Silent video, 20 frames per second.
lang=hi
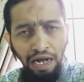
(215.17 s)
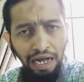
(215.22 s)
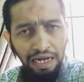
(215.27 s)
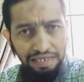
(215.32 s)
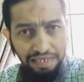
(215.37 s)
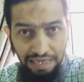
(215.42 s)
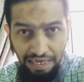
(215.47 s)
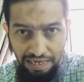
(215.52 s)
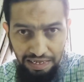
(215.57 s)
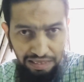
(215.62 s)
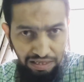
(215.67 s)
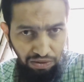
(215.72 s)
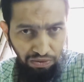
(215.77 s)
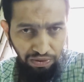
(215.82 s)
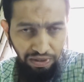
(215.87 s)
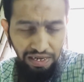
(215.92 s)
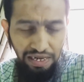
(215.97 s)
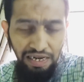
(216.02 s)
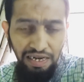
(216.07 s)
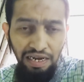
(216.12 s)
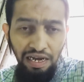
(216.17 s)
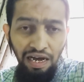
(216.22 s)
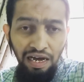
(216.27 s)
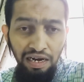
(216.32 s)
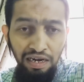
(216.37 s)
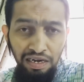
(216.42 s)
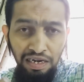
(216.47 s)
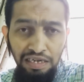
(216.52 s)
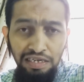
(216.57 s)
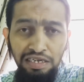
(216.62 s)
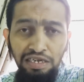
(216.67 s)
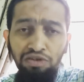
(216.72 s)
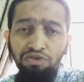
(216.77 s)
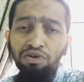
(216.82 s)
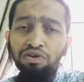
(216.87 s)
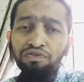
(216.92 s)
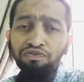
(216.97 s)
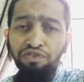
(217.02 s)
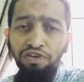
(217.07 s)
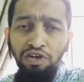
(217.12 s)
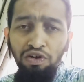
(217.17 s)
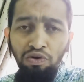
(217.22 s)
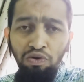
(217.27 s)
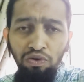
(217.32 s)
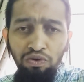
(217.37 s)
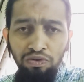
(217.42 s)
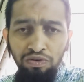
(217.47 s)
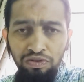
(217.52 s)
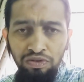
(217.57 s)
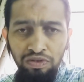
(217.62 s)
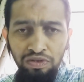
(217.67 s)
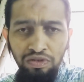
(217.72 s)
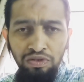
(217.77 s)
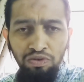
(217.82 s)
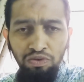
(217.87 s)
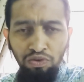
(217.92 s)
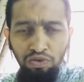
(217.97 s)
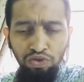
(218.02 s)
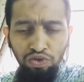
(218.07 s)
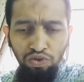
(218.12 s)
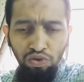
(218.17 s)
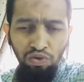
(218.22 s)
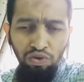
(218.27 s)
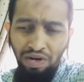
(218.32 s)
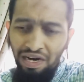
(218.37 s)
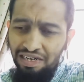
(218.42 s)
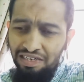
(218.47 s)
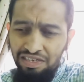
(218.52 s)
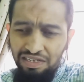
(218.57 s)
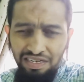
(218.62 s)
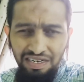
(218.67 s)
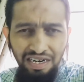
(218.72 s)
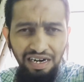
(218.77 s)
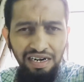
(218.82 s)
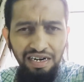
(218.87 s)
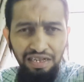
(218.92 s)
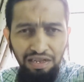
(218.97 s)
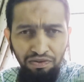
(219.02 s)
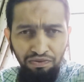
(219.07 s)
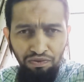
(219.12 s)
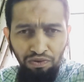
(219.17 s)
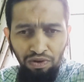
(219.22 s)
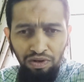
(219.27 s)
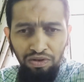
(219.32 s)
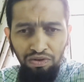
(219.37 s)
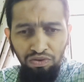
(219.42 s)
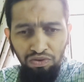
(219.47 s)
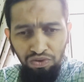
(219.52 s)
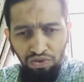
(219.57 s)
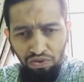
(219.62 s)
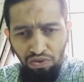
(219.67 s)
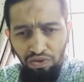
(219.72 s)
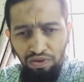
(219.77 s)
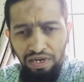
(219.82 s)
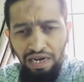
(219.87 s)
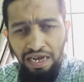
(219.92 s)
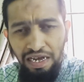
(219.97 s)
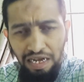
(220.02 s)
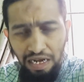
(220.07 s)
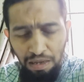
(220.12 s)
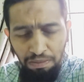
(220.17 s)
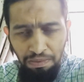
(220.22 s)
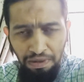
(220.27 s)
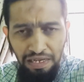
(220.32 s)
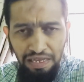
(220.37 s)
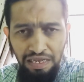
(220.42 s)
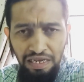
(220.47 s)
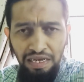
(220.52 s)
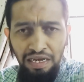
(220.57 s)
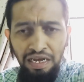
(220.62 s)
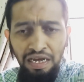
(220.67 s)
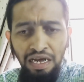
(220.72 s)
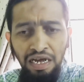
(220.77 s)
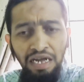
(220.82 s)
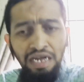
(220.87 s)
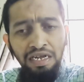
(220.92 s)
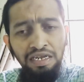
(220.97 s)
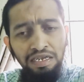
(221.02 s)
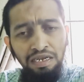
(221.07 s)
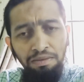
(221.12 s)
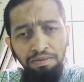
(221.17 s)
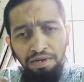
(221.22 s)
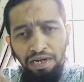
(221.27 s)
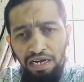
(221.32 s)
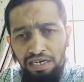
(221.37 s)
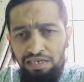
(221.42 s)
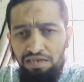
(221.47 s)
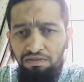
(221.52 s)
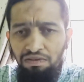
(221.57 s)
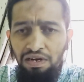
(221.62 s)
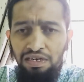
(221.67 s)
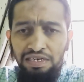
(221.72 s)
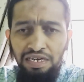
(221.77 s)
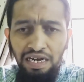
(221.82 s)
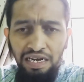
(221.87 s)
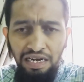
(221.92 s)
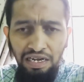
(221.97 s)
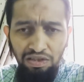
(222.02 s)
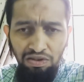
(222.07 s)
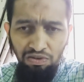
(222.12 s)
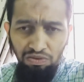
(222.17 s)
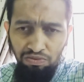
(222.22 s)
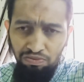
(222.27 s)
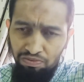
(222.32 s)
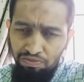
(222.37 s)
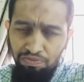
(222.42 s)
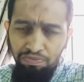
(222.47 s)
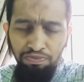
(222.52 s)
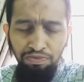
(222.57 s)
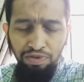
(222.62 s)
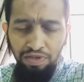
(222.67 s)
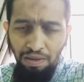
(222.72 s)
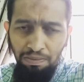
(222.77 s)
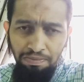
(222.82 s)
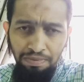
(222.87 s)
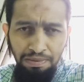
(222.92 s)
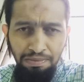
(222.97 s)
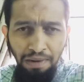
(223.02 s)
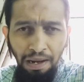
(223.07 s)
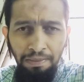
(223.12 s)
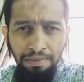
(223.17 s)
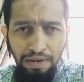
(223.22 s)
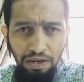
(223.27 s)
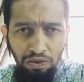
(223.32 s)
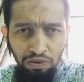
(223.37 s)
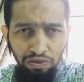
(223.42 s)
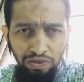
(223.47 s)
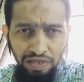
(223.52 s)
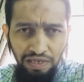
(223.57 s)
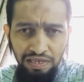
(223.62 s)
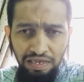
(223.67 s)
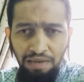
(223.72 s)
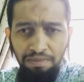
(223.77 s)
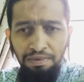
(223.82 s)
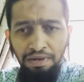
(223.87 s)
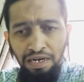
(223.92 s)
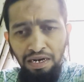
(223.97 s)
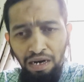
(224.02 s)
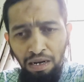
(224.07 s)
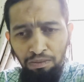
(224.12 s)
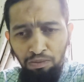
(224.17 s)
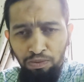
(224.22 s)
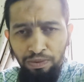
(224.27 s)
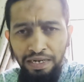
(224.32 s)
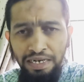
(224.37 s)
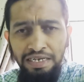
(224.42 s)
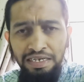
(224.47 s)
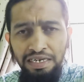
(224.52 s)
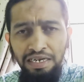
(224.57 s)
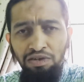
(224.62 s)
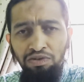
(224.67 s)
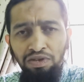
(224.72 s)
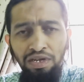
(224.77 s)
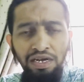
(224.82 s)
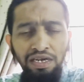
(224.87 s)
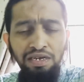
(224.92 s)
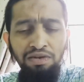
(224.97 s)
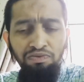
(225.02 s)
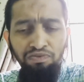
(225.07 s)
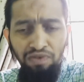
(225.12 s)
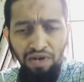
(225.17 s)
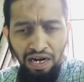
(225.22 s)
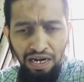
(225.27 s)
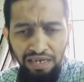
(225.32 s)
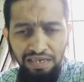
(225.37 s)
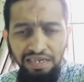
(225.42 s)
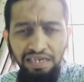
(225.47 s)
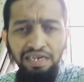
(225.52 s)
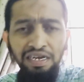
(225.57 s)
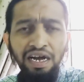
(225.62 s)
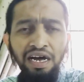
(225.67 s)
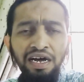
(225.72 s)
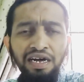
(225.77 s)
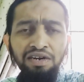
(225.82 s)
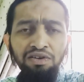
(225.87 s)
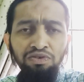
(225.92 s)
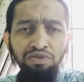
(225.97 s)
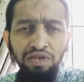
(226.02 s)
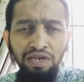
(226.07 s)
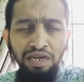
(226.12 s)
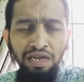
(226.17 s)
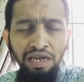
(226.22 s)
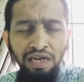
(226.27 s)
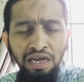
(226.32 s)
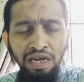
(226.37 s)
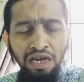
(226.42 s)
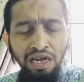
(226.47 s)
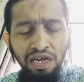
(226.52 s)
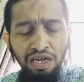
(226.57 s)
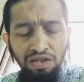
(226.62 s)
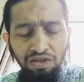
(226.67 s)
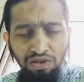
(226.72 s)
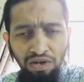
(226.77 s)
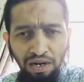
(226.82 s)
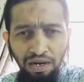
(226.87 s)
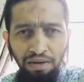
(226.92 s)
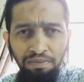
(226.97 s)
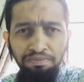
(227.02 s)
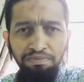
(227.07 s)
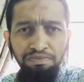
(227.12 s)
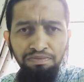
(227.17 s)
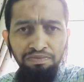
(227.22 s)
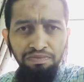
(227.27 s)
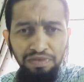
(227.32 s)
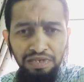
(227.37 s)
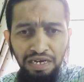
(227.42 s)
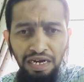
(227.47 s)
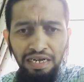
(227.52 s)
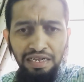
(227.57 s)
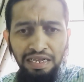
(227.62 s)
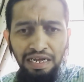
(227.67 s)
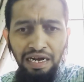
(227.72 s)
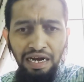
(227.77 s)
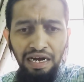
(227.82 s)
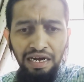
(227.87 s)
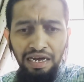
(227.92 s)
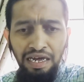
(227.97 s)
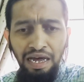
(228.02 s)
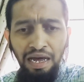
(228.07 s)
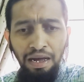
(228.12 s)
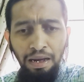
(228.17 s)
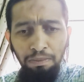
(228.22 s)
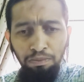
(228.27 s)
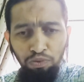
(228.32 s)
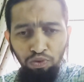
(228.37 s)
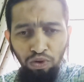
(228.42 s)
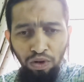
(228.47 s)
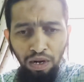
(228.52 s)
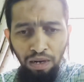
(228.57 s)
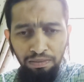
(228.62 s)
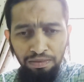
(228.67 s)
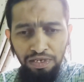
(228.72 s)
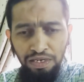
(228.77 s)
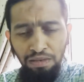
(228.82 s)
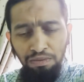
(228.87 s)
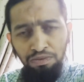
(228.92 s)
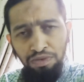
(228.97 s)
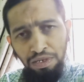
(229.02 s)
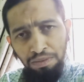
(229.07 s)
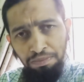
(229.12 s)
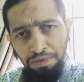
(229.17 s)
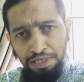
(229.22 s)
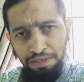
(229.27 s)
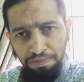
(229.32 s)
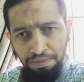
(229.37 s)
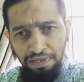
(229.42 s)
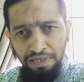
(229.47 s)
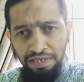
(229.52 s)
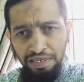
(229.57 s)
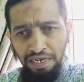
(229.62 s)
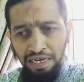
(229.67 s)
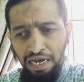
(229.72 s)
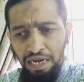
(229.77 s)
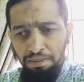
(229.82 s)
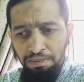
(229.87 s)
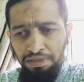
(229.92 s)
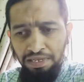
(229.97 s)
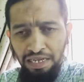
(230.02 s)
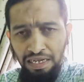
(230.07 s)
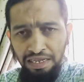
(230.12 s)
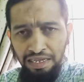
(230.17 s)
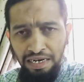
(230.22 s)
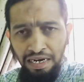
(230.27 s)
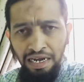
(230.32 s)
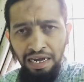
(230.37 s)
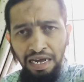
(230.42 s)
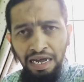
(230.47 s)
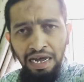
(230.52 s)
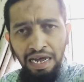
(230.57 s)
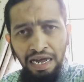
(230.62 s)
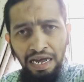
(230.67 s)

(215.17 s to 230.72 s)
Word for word: अच्छा ये ज़रूरी नहीं कि हर किसी को ही फील हो कुछ लोग एडजस्ट कर लेते फ़ौरन कुछ लोग नहीं कर पाते जब यहाँ से वहाँ जाएंगे तो तब भी मामला हो सकता है मगर अमूमन ऐसा ही होता है कि जब वहाँ से यहाँ आ रहे होते तो हम यही देखा गया अबू हमेशा मुझे बचपन से यही बताते रहे